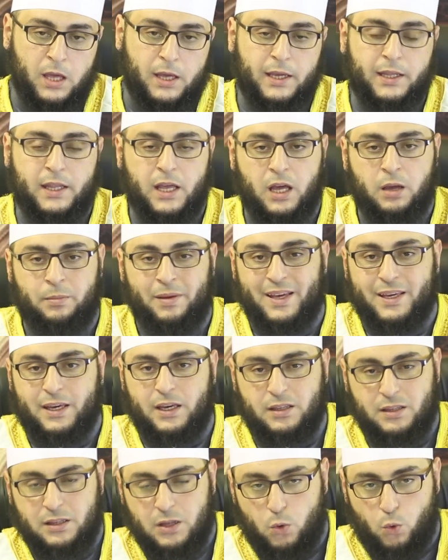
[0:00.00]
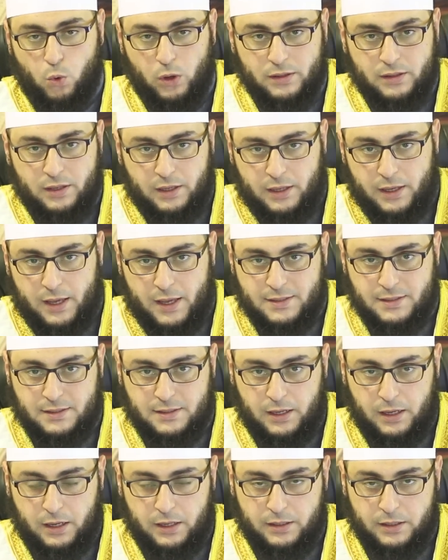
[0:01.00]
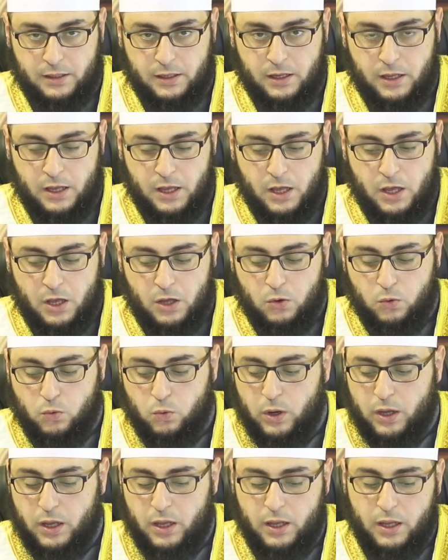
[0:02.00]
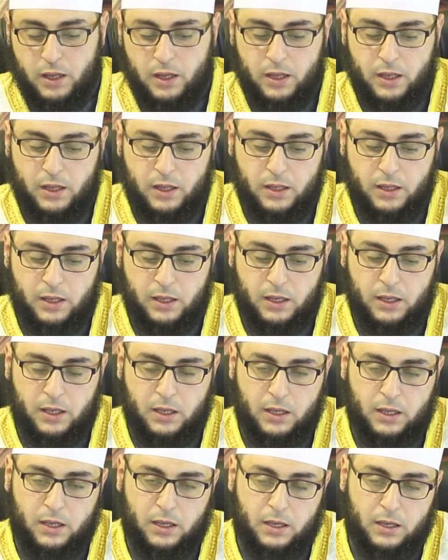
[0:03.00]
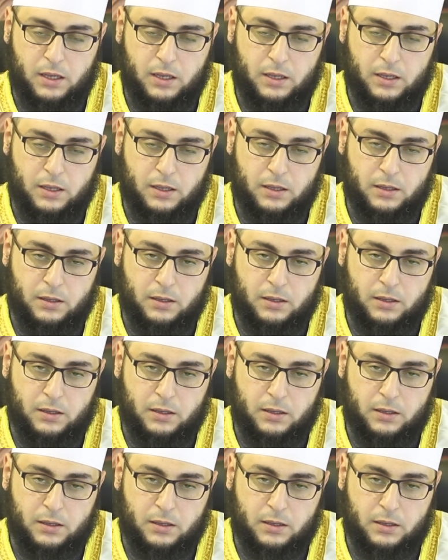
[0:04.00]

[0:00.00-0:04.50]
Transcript: إلى أماكن وضع السحر وما إيه،